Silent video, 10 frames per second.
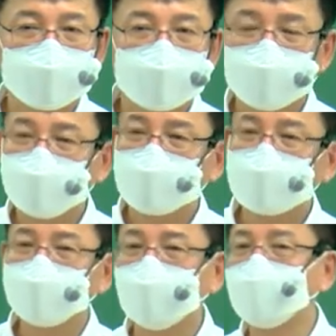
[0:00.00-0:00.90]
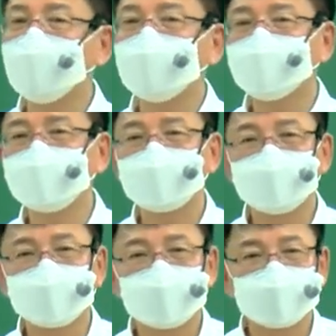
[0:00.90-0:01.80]
여러분들 그냥 매매하면 무조건
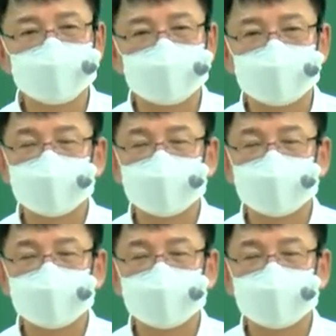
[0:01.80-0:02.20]
뭐라고 그래요?